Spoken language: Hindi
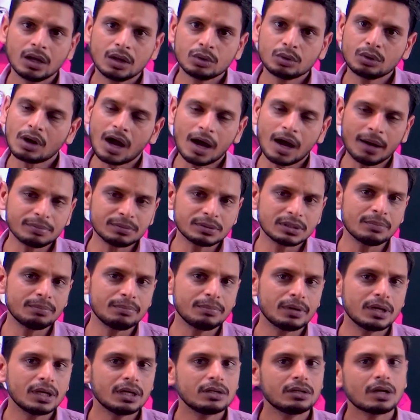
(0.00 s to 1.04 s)
तो आप
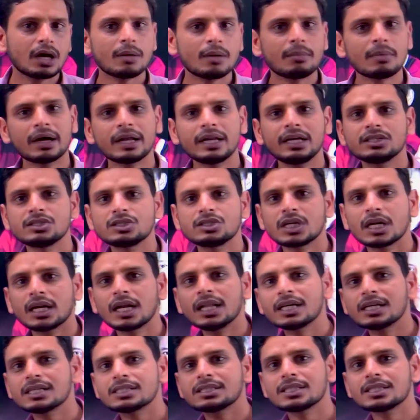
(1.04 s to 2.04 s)
सब हमारे इस चैनल के